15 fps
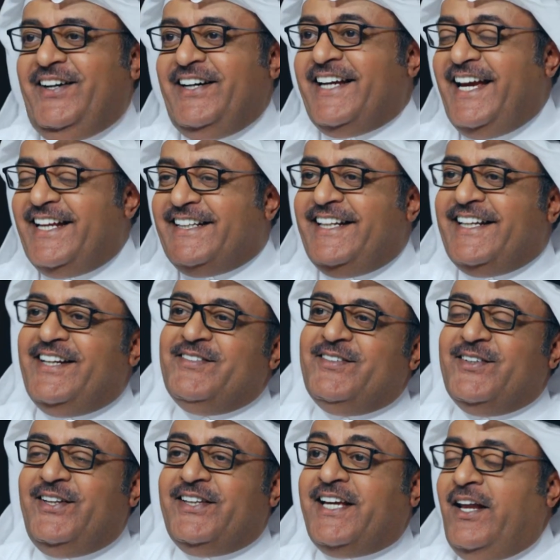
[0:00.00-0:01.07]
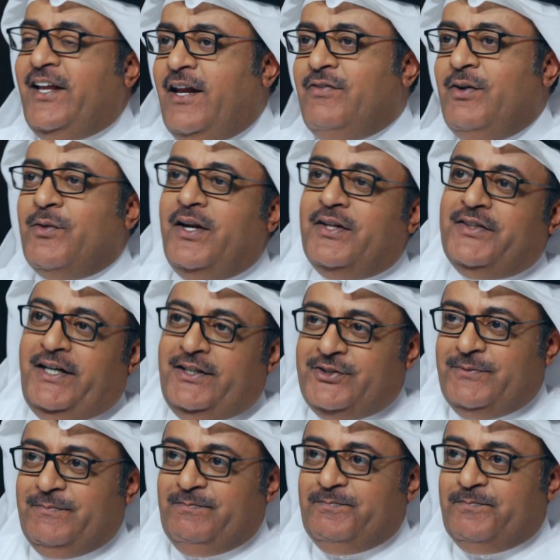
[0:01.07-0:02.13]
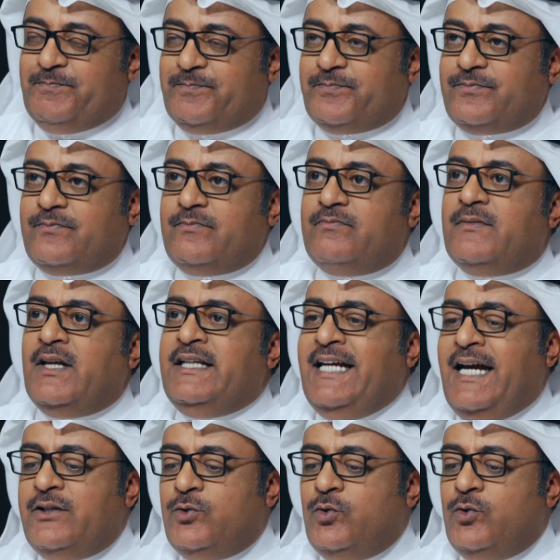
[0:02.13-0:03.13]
حكيت لك الموضوع ده كان 2013 2013 يا